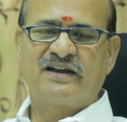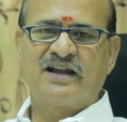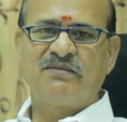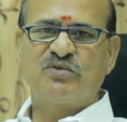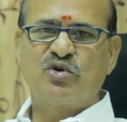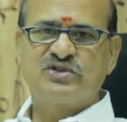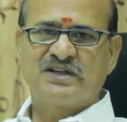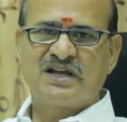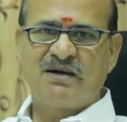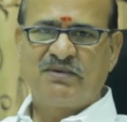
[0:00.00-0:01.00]
என்றெல்லாம்
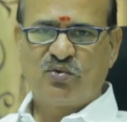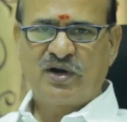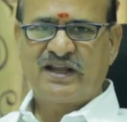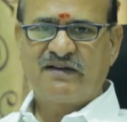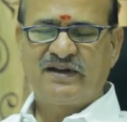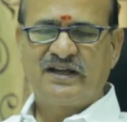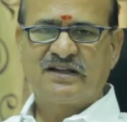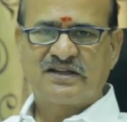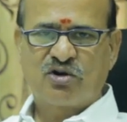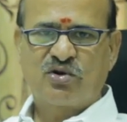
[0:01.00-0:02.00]
யோசிக்காமல் உழைக்க
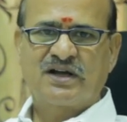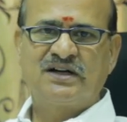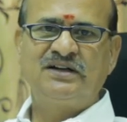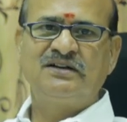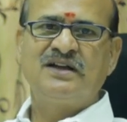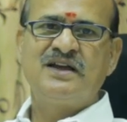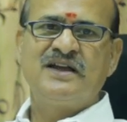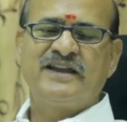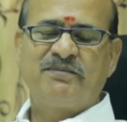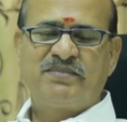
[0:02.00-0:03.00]
வேண்டிய தருணங்கள்
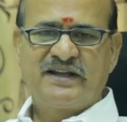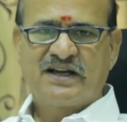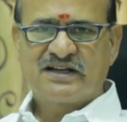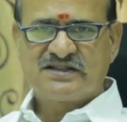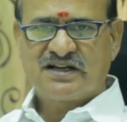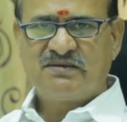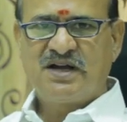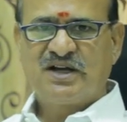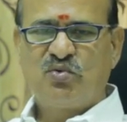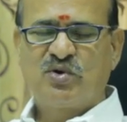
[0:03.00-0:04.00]
இப்படி
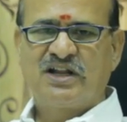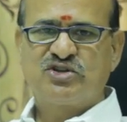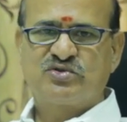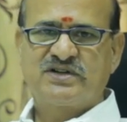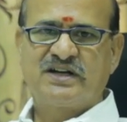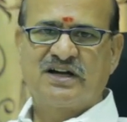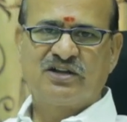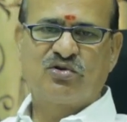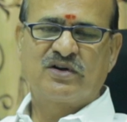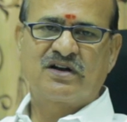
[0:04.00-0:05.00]
எக்கச்சக்கமாக உங்களை சுற்றி
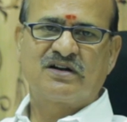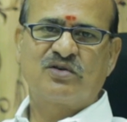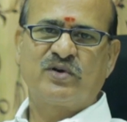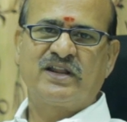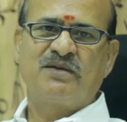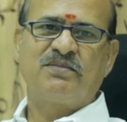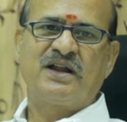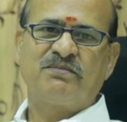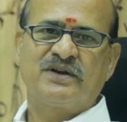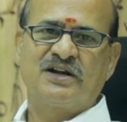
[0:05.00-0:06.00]
நிகழ்ந்து கொண்டிருக்கக்கூடியதை
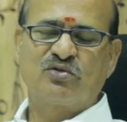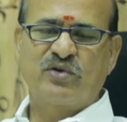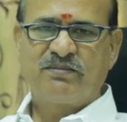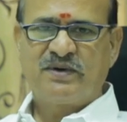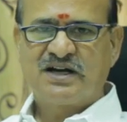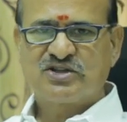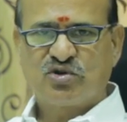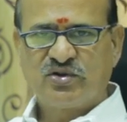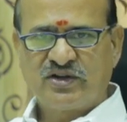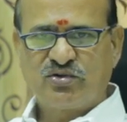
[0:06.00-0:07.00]
பார்ப்பீர்கள் குறிப்பாக
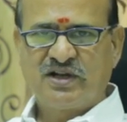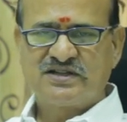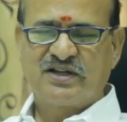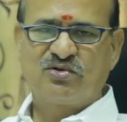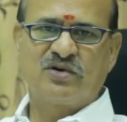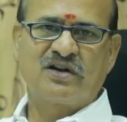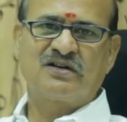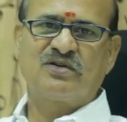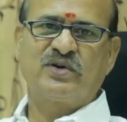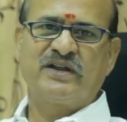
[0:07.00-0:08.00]
சொந்த தொழில் செய்து
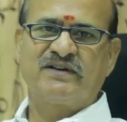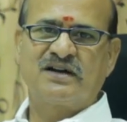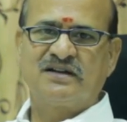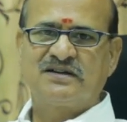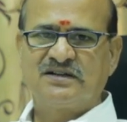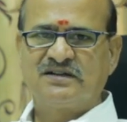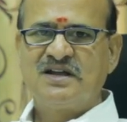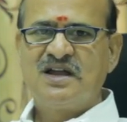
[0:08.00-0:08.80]
கொண்டிருக்கக்கூடியவர்களுக்கு